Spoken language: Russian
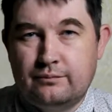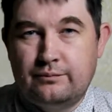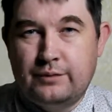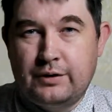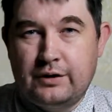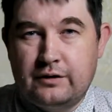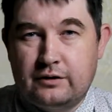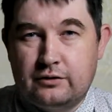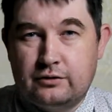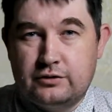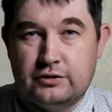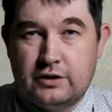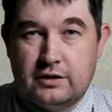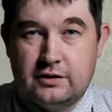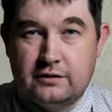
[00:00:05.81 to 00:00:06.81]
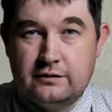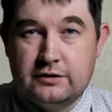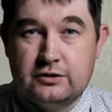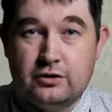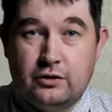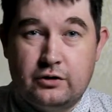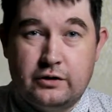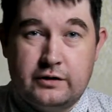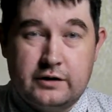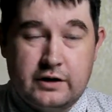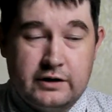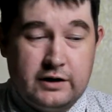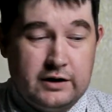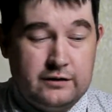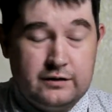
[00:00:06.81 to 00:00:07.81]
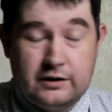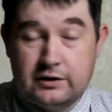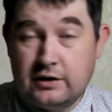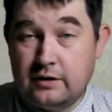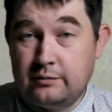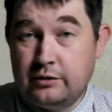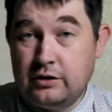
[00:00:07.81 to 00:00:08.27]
Привет, друзья! Вы снова на канале Влад Клаб.